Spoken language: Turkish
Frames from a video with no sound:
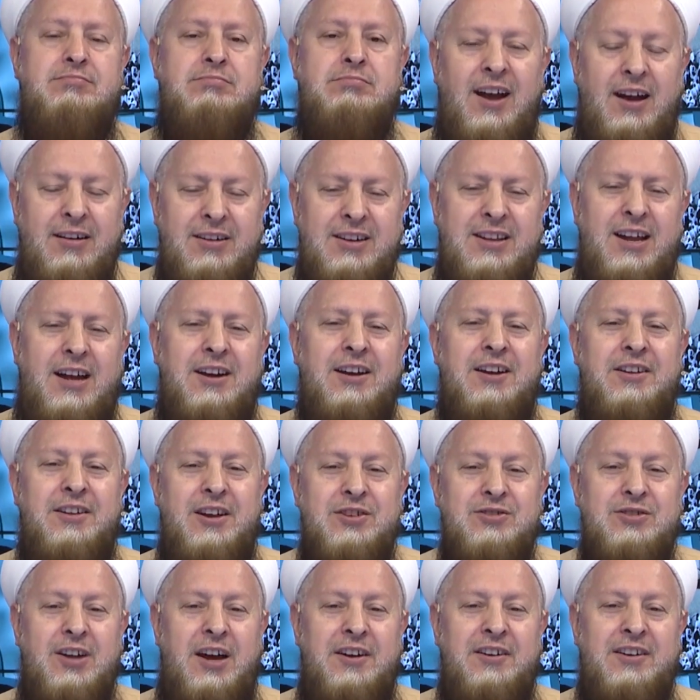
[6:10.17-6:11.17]
Evet
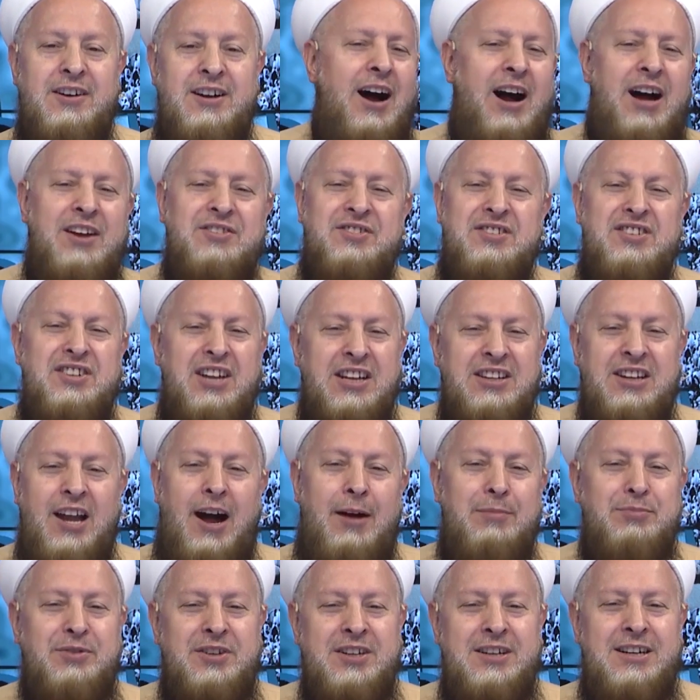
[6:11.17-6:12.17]
arkadaşlar. Aslında
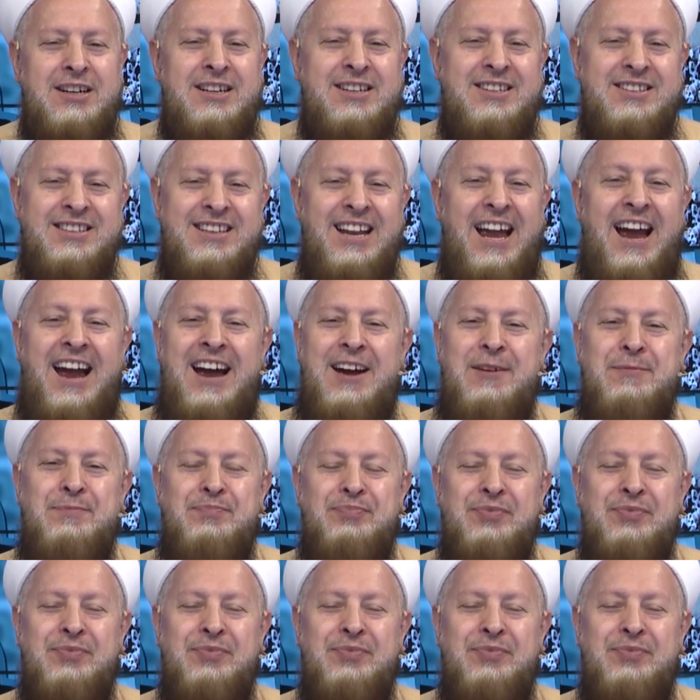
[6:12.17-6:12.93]
taptığı ne?